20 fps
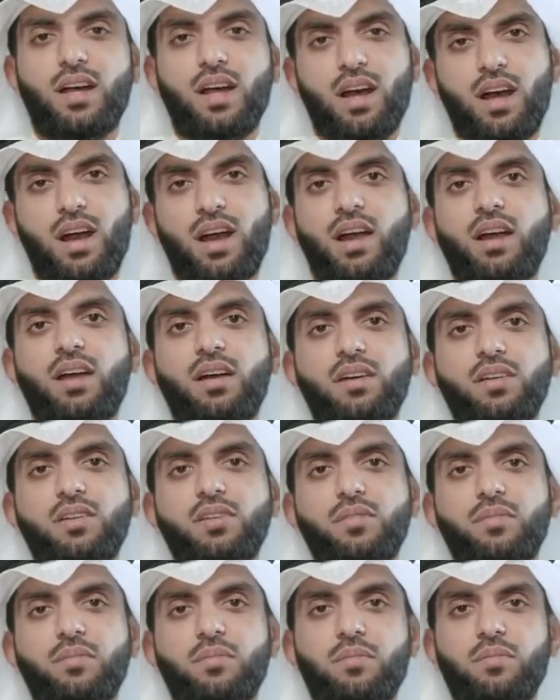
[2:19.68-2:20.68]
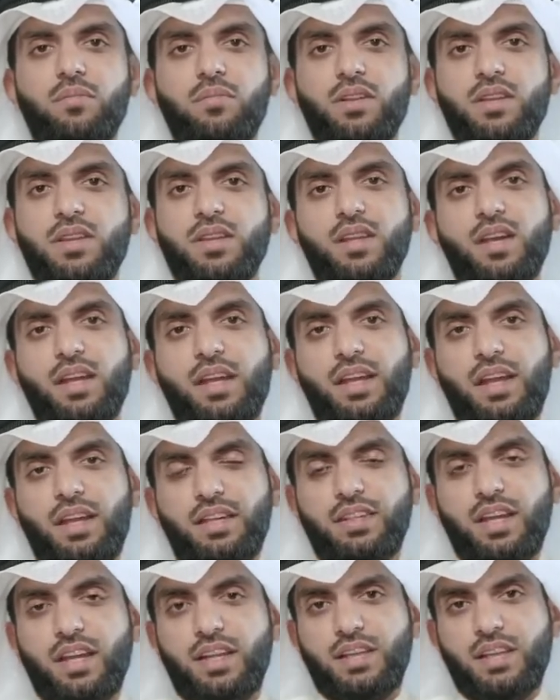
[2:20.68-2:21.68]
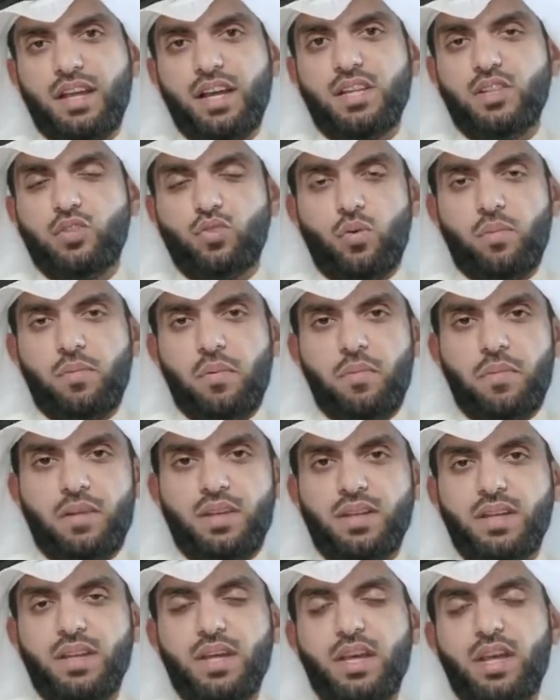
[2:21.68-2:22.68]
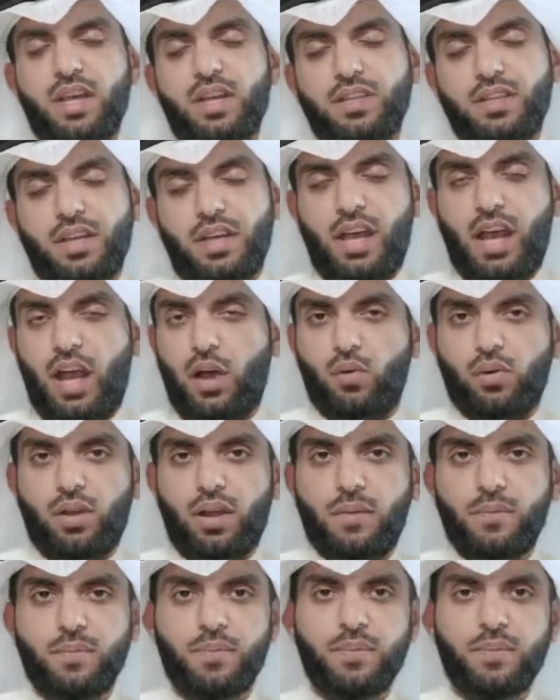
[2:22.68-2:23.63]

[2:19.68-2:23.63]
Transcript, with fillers: اخر من يعني الناس وممن حوله